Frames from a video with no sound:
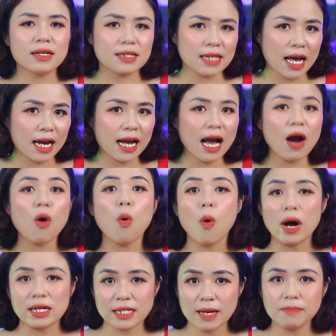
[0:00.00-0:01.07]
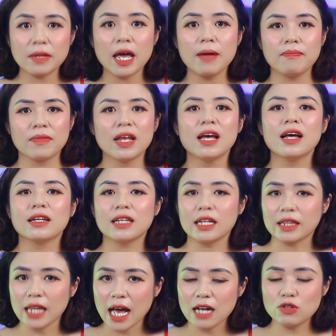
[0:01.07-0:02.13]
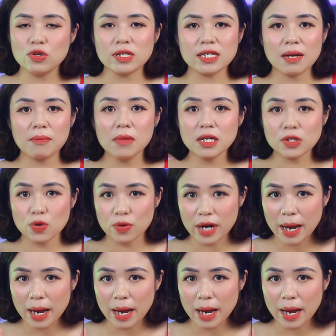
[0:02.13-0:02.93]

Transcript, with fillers: giá cao hoặc xem thêm. Thì ta chuyển sang bước số